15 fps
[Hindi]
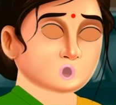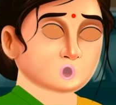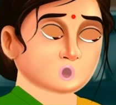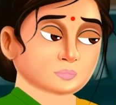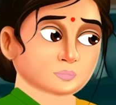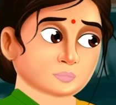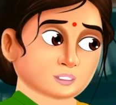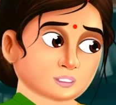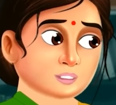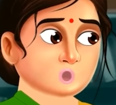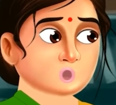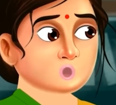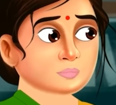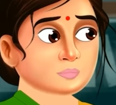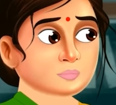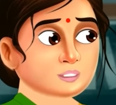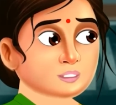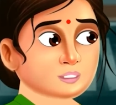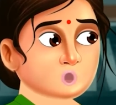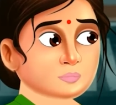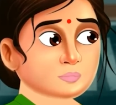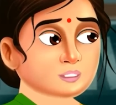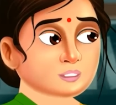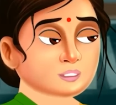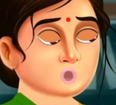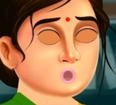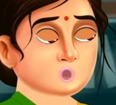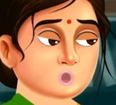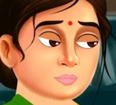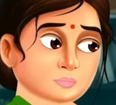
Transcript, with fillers: उसी पर तो सोने के सिक्कों की पोटली